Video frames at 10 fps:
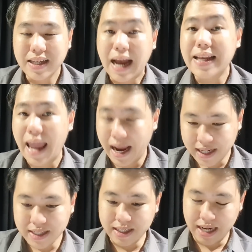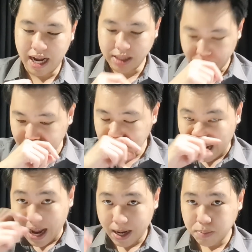หยะแหยงนิดหนึ่งนะฮะแต่ว่า
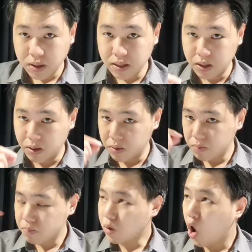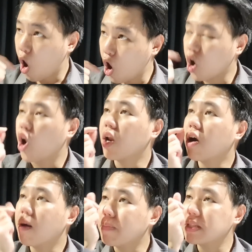ทำได้ครับก็คือคอก่อน
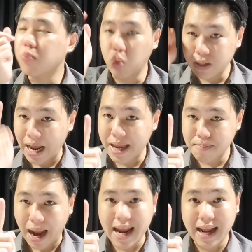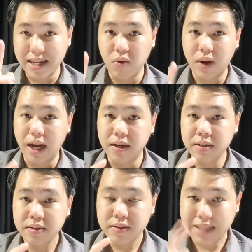แล้วก็ไปจมูกในไม้อันเดียวกัน
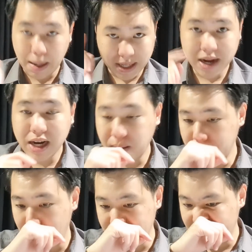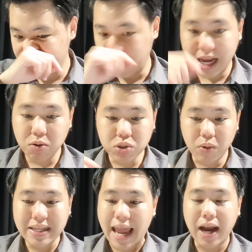ต่างประเทศเขาทำมันแบบนี้แต่ถ้ารู้สึ
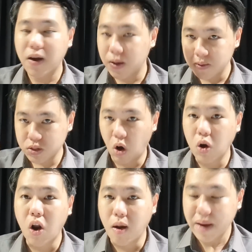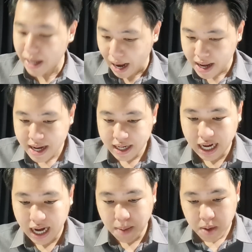กว่าแหยงก็สองกล่องมันก็ได้
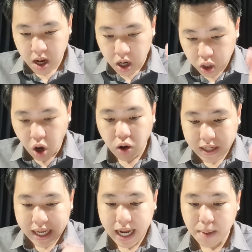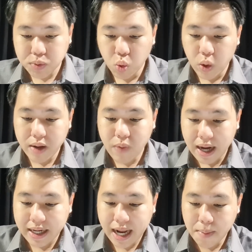นะครับกล่องนี้ครับ ทู อิน
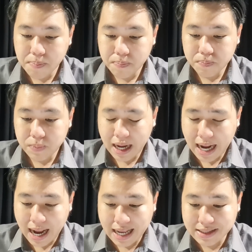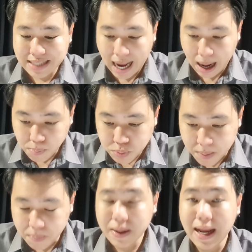วัน ครับราคาสาม
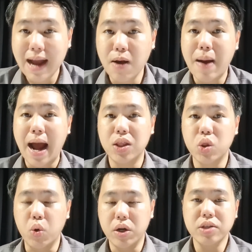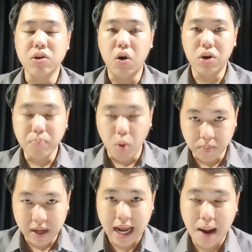สิบเก้าบาทตรวจได้สองระบบ
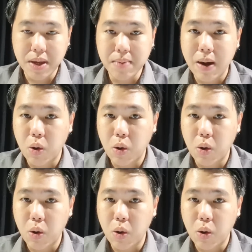นะครับ Hip